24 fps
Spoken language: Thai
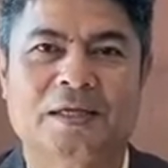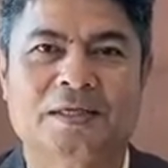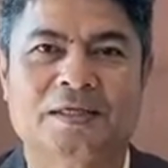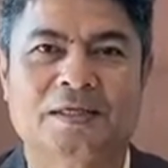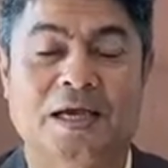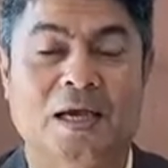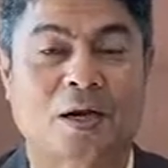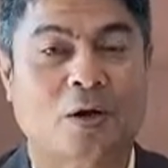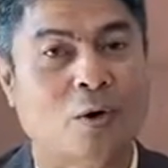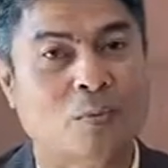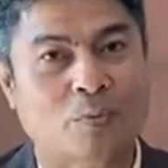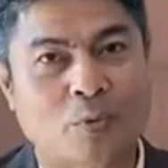
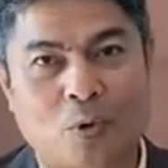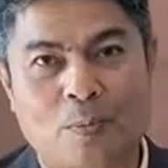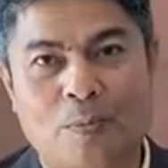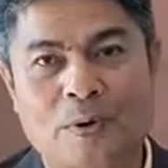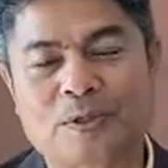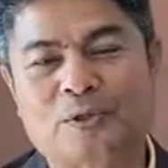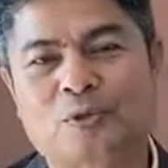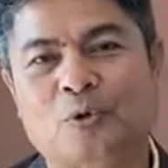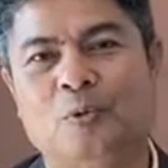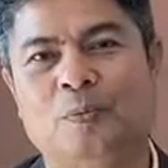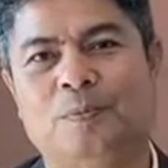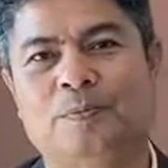จะครบองค์ป
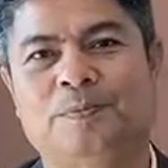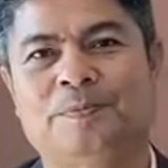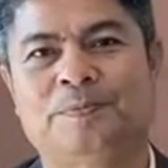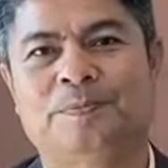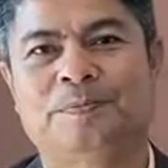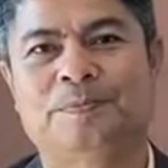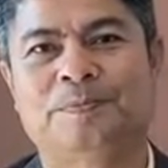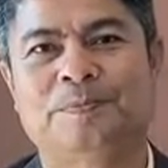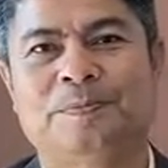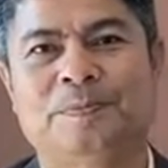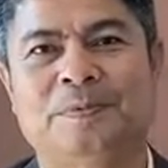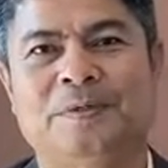ระชุม
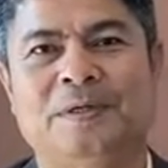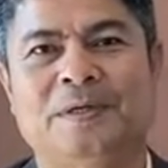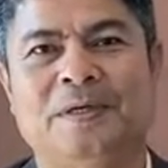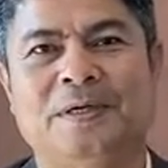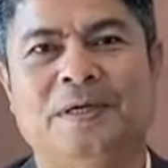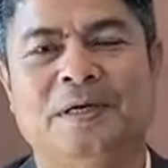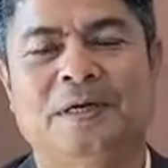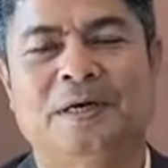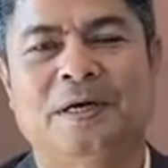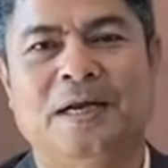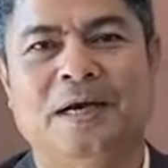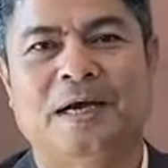
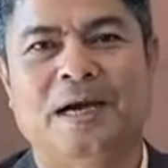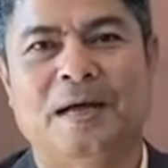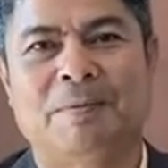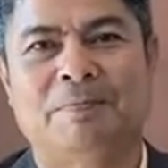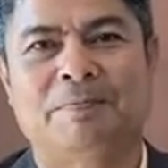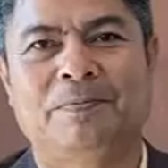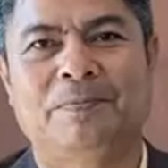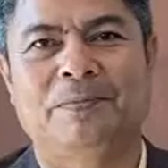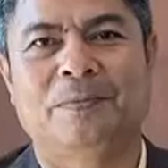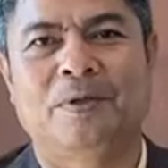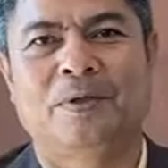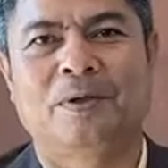นะครับ
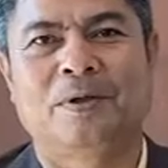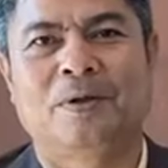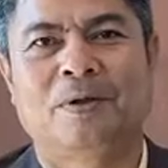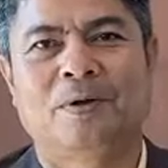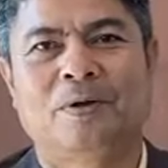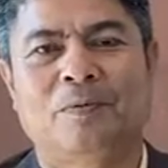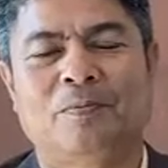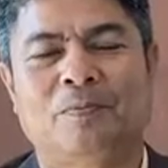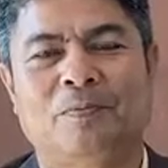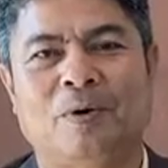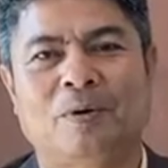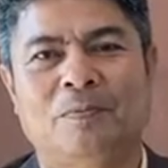
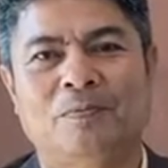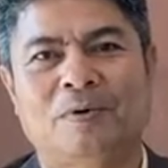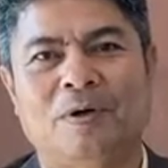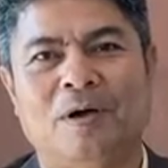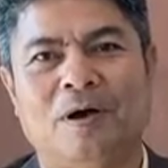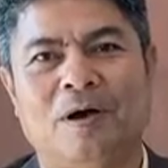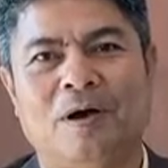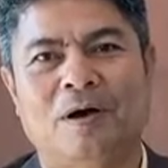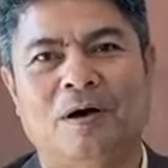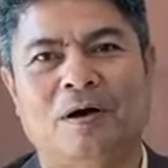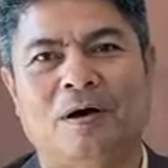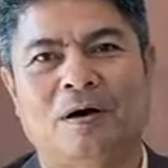ผม
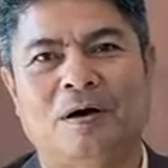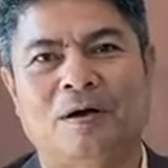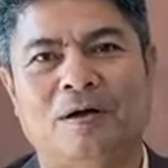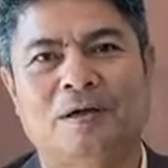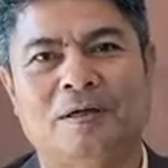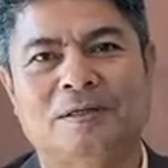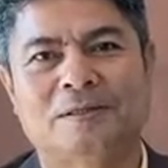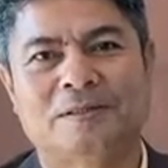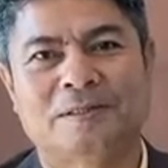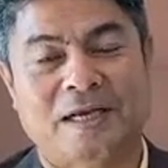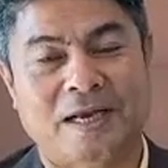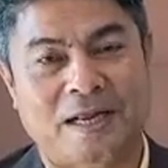ก็
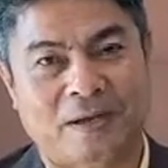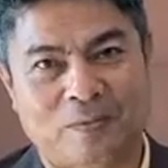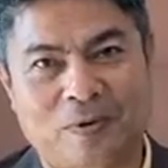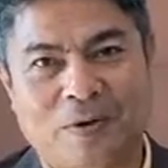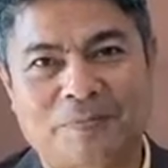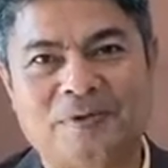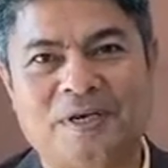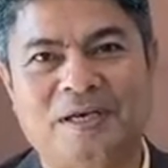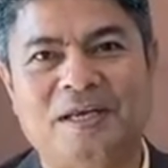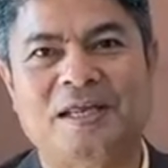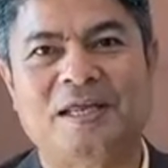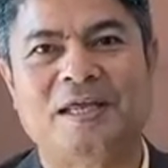แสดงควา
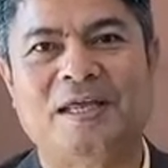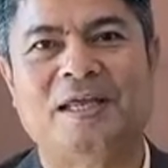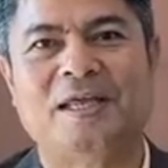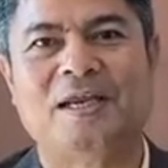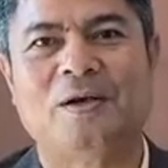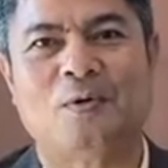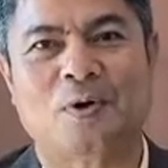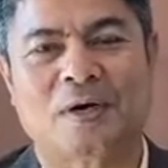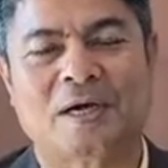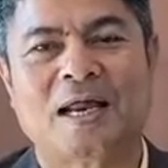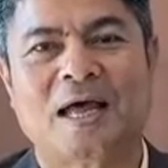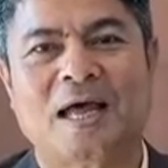มยินดี
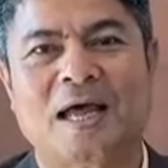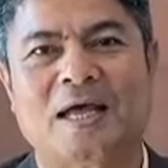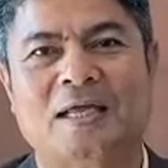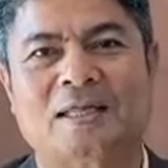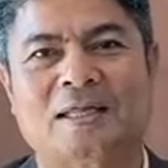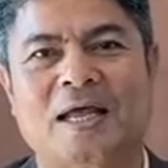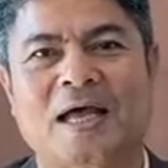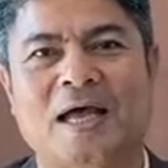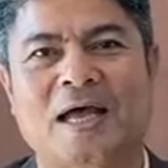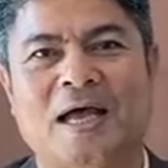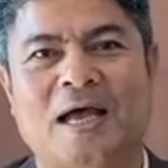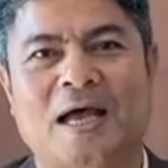ล่วงหน้า
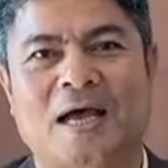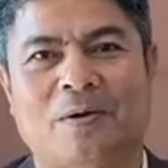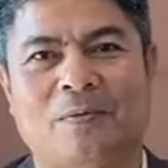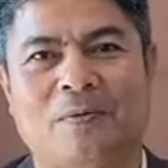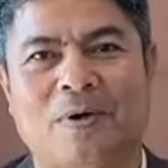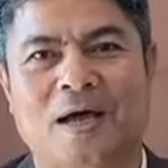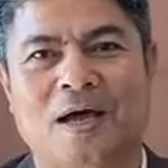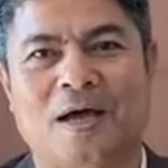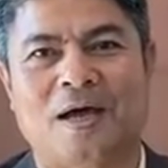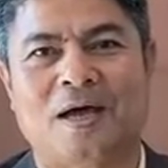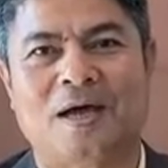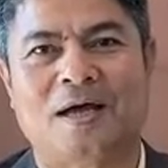ถ้าหาก
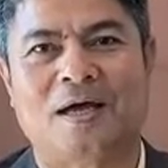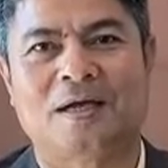ว่า